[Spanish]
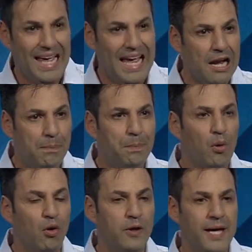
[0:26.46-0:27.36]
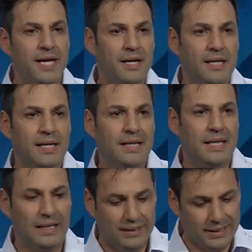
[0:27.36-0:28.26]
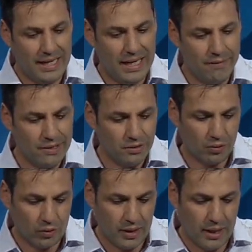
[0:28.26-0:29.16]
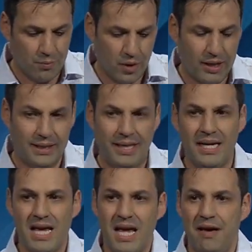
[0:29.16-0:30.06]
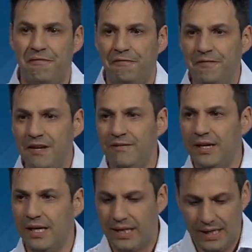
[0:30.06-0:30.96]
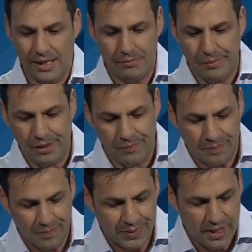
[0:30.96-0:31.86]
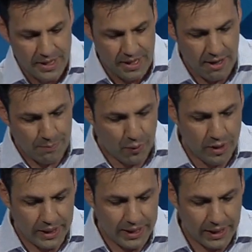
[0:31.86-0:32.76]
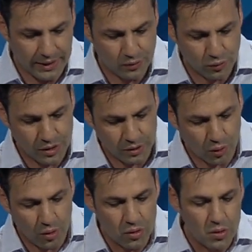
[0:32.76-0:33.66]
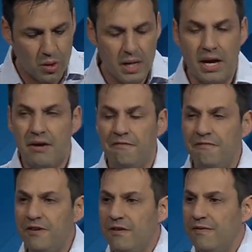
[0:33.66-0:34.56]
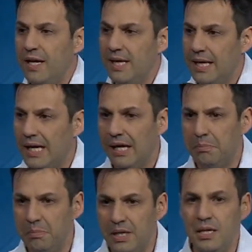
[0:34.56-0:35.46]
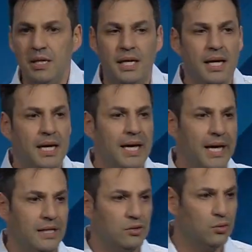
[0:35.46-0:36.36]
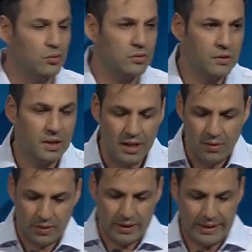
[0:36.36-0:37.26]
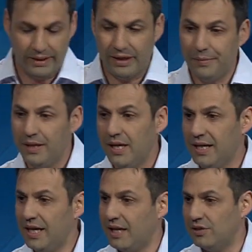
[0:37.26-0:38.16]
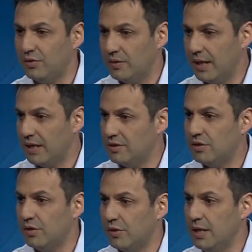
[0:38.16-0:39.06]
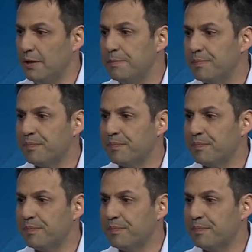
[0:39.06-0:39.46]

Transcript: El poder que te levantó de la muerte vive en mí. El poder que resucitó vive en mí, Jesús. Qué tremenda declaración de canción y,